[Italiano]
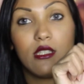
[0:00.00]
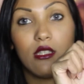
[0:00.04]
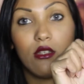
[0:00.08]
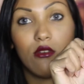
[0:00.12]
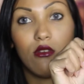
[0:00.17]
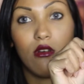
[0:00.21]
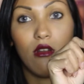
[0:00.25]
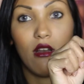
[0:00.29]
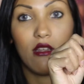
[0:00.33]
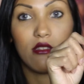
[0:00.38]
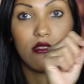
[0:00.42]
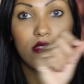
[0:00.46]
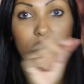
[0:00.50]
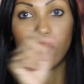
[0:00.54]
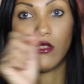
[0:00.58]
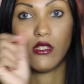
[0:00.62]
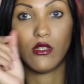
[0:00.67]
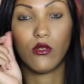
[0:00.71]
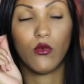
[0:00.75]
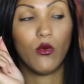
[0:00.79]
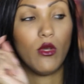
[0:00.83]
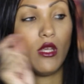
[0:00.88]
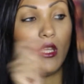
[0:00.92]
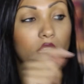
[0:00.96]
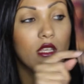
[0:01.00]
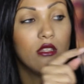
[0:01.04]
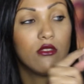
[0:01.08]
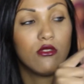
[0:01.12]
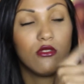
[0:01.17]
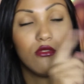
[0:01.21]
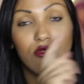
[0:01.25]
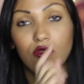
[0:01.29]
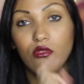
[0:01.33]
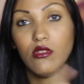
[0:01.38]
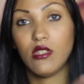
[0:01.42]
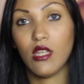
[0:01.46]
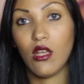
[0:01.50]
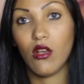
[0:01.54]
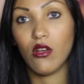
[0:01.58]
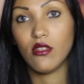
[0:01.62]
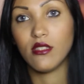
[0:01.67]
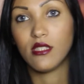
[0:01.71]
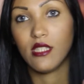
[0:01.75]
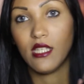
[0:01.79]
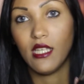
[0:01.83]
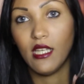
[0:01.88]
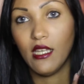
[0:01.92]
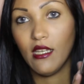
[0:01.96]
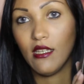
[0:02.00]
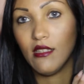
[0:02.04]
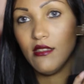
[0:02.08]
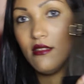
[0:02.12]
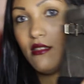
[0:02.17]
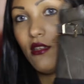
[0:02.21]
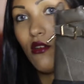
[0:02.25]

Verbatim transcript: decorazione qui sono tutte cose